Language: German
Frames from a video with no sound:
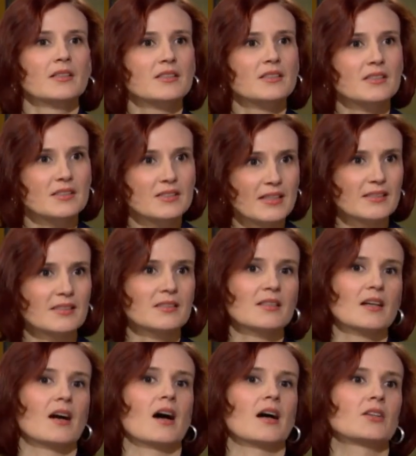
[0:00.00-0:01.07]
Sie setzen
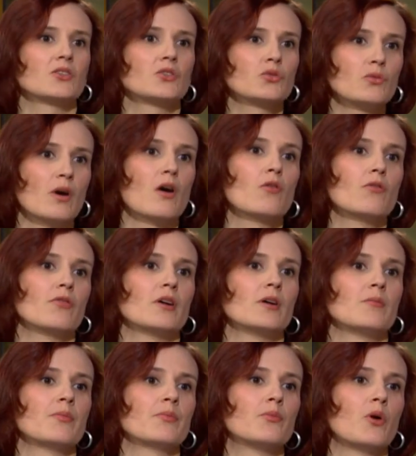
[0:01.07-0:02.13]
geradezu auf
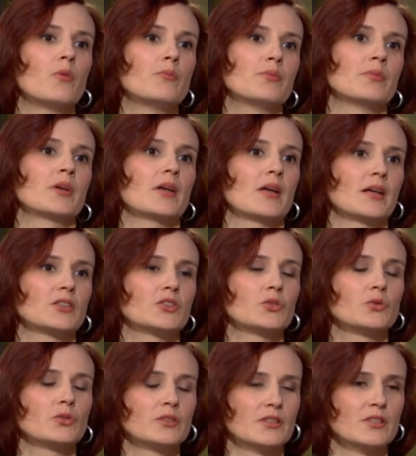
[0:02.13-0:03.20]
ähm,
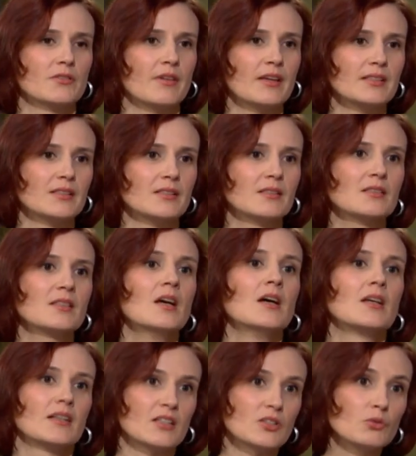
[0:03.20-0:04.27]
Bombenreaktionen des Westens.
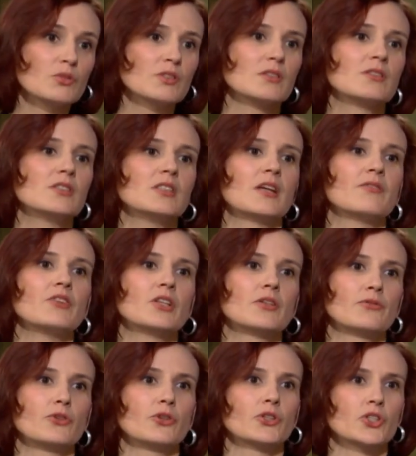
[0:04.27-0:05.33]
Das nutzen sie dann wieder
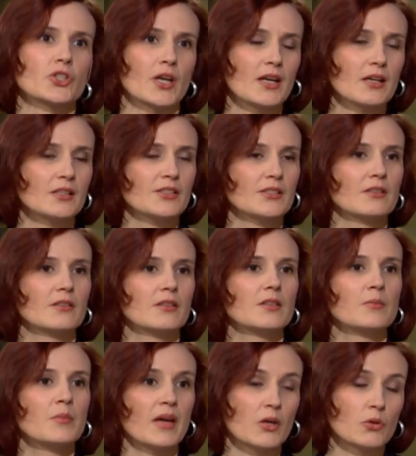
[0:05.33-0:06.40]
für ihre schreckliche
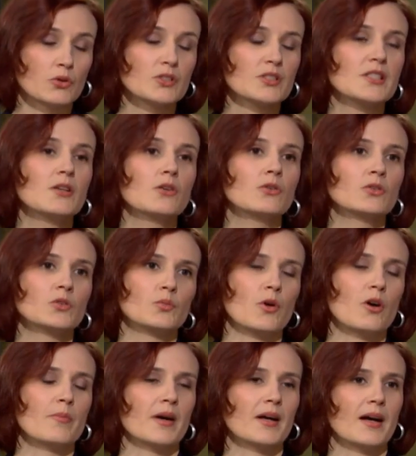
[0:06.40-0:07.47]
ähm,
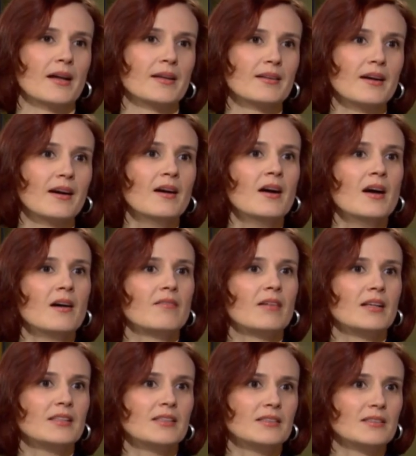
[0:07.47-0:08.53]
Rekrutierungspropaganda,
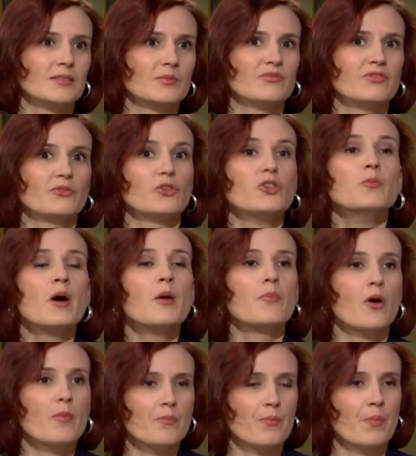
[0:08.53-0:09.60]
weil ähm, wo immer Aber
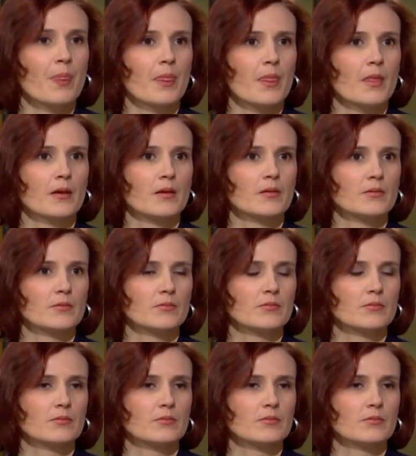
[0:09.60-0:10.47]
Bomben... Hat der Bundestag Terror